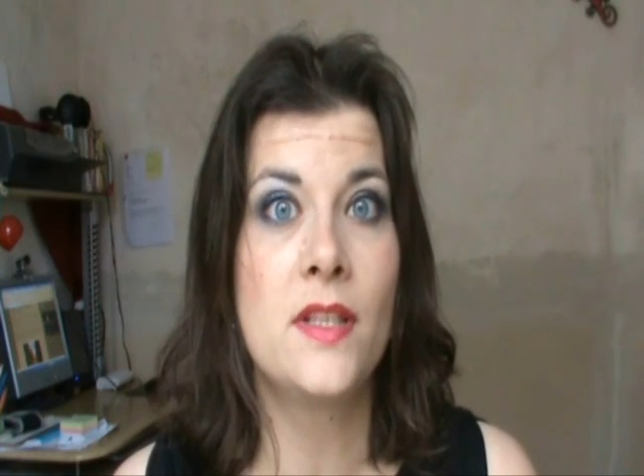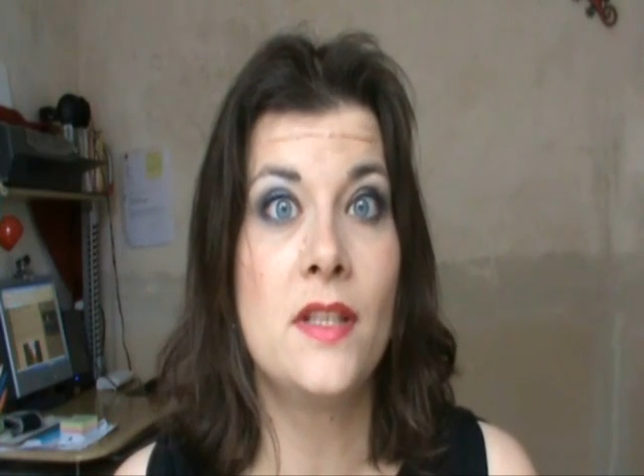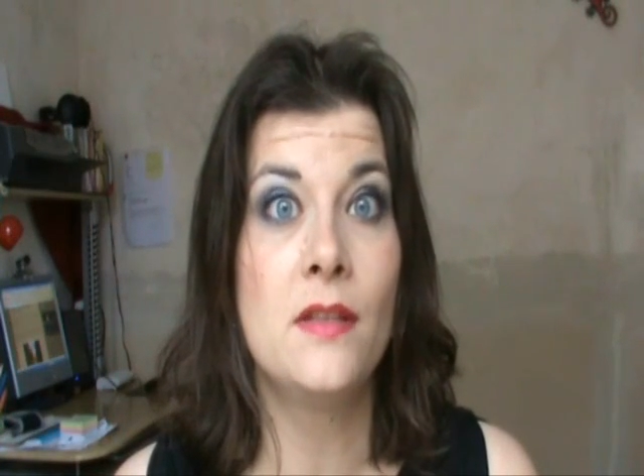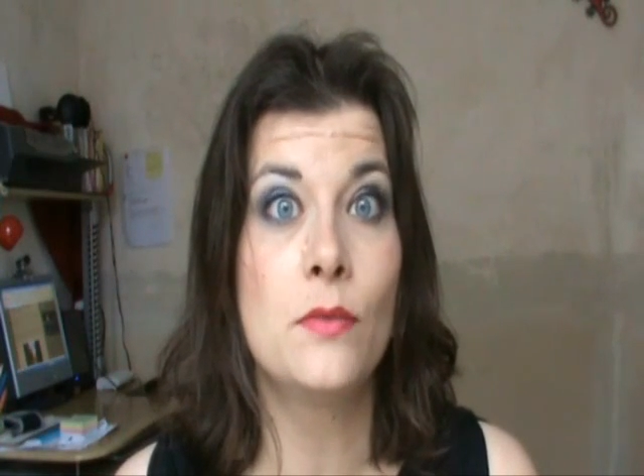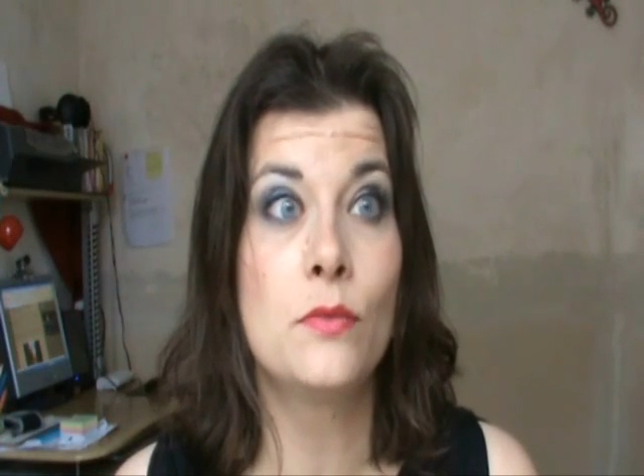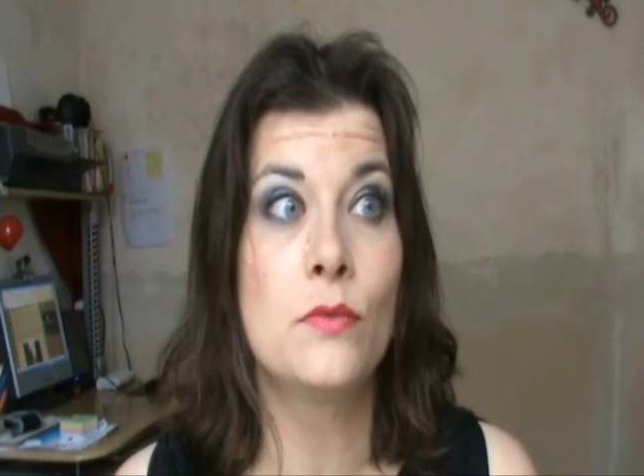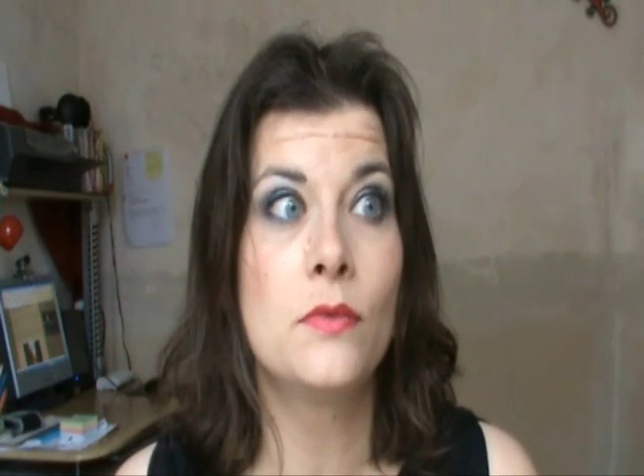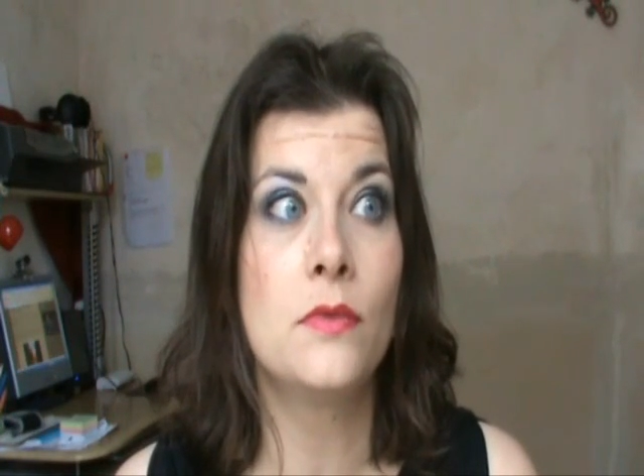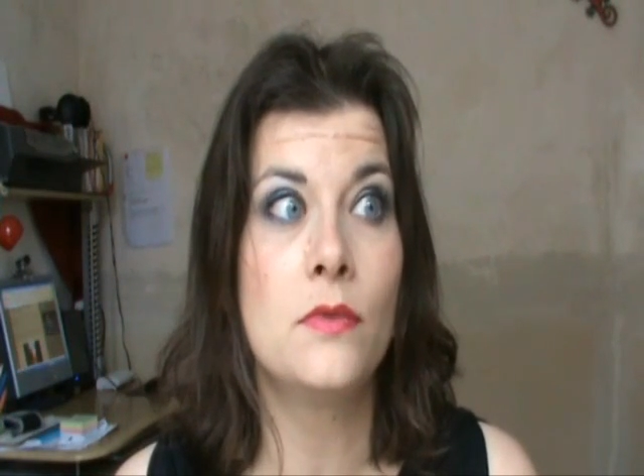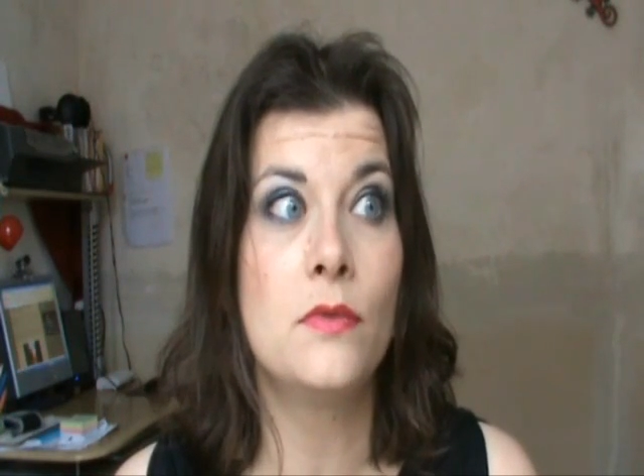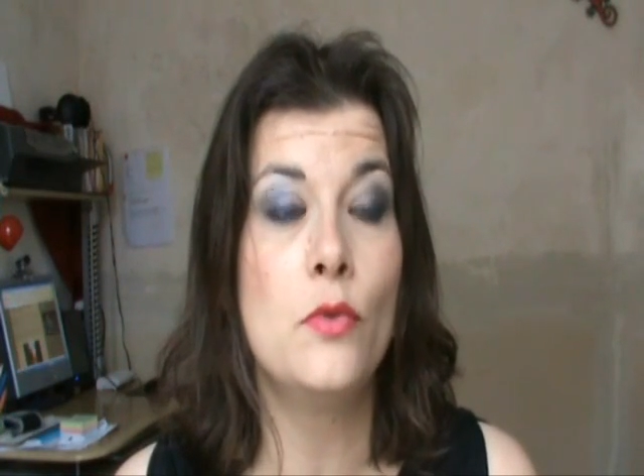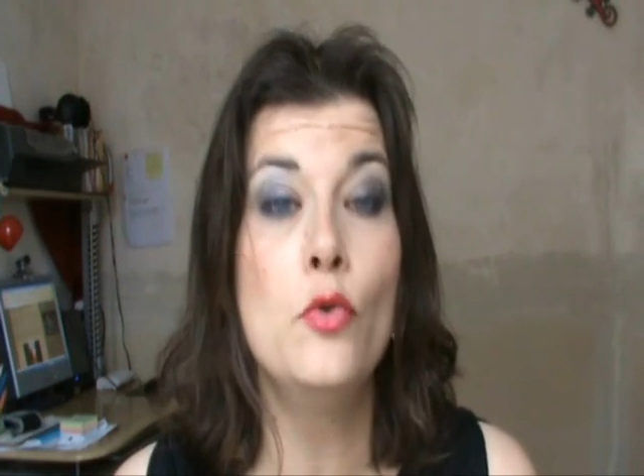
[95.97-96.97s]
qui ont
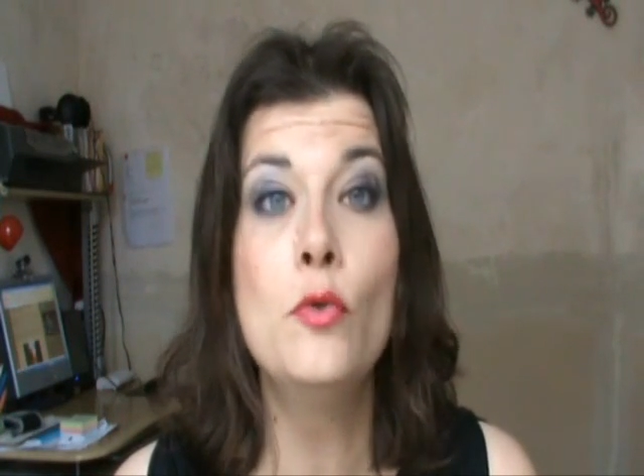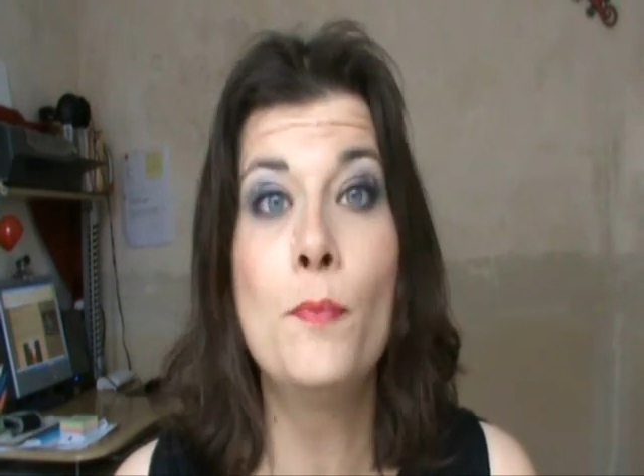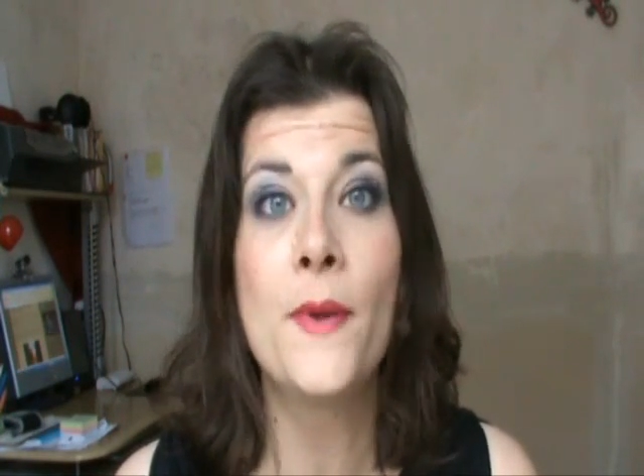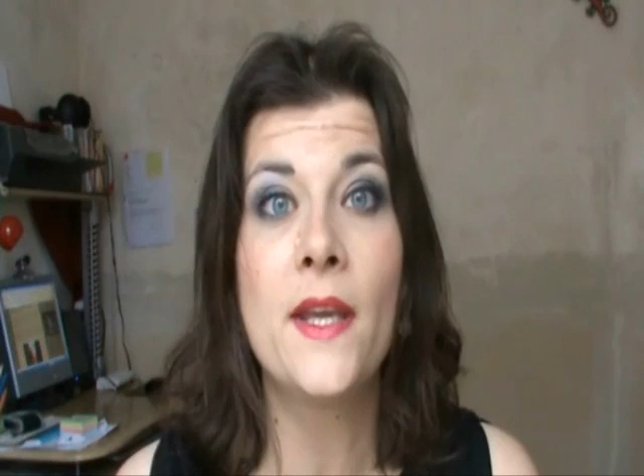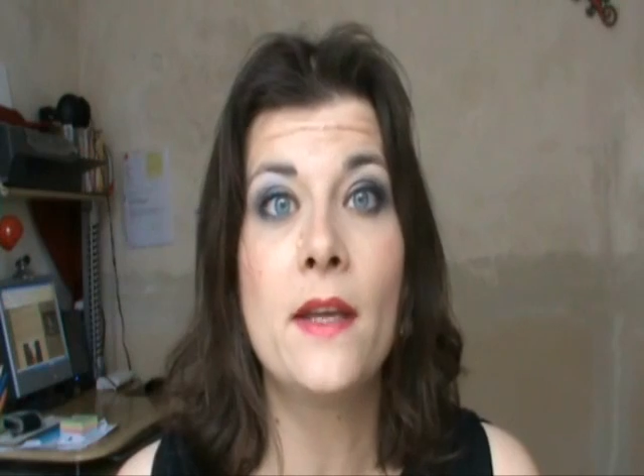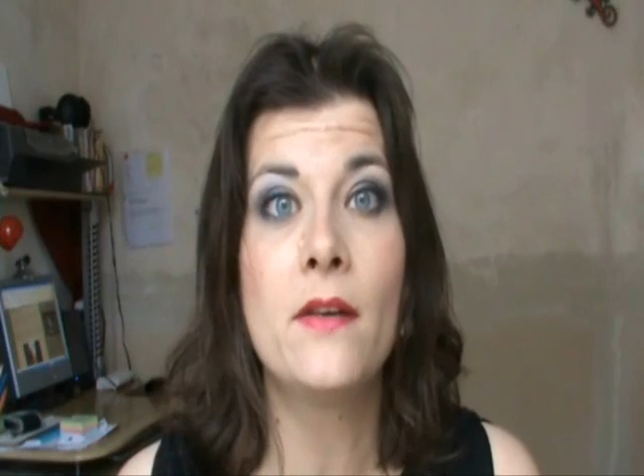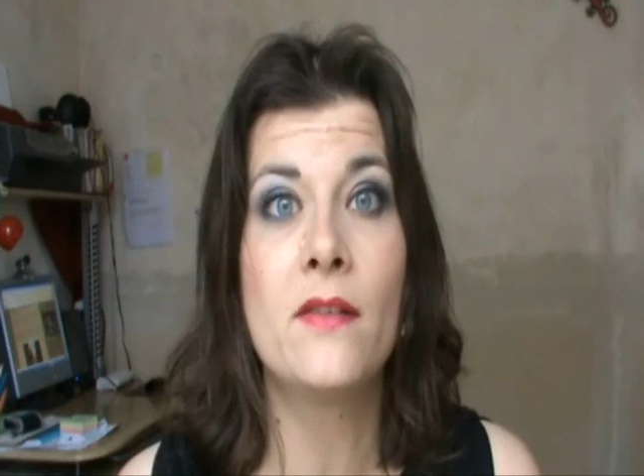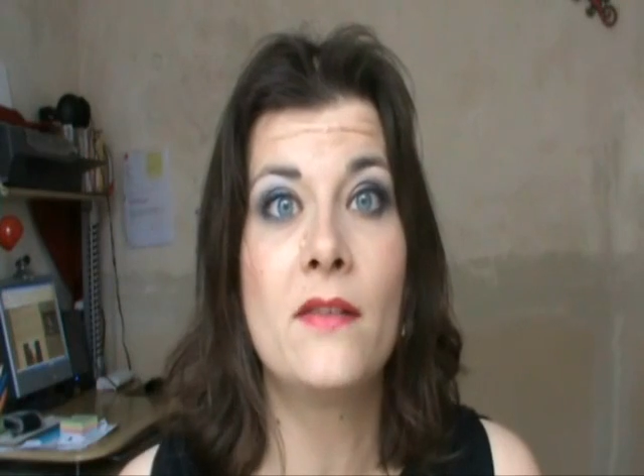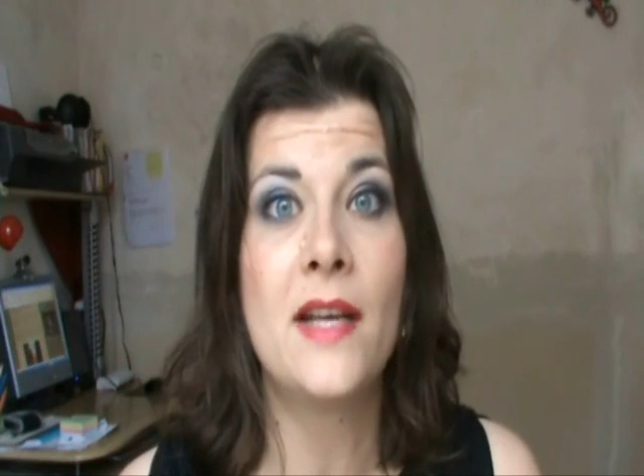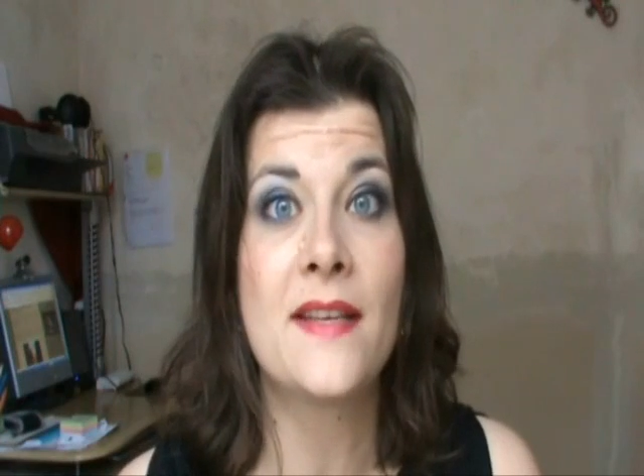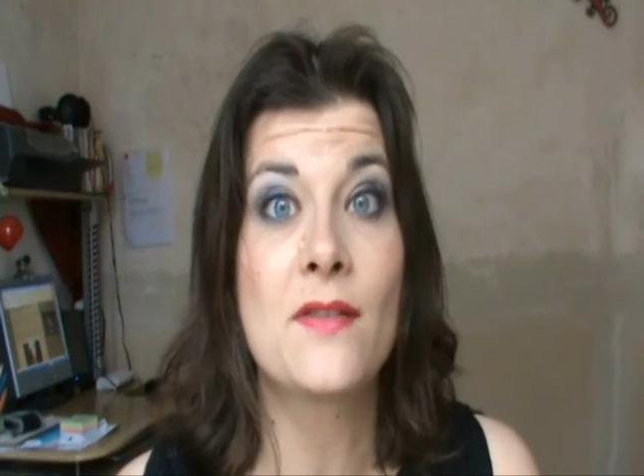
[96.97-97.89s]
euh, loupé euh,